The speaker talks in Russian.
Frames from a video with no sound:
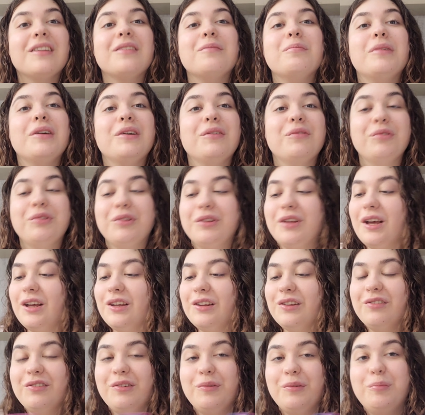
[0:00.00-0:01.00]
от моего
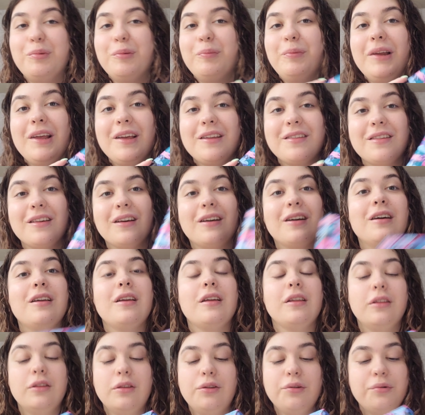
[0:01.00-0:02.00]
тайного
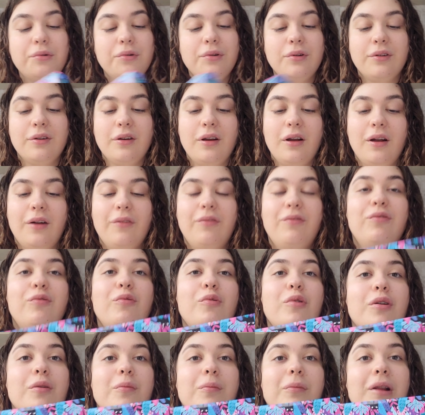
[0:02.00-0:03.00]
библиотекаря тоже
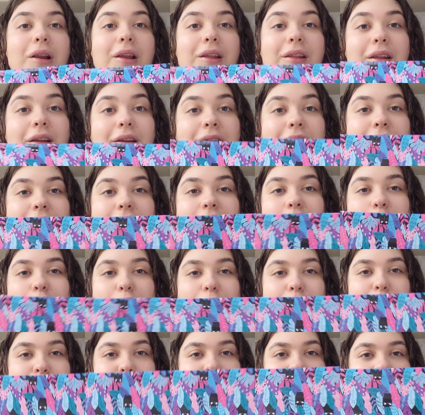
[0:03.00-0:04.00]
оформлена в
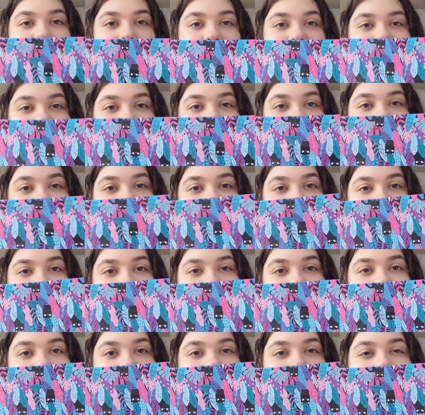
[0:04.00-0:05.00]
таком
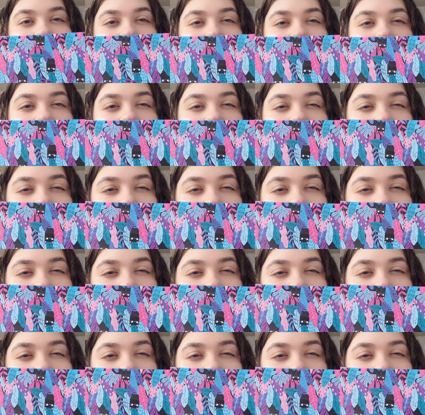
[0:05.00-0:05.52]
кошачьем стиле.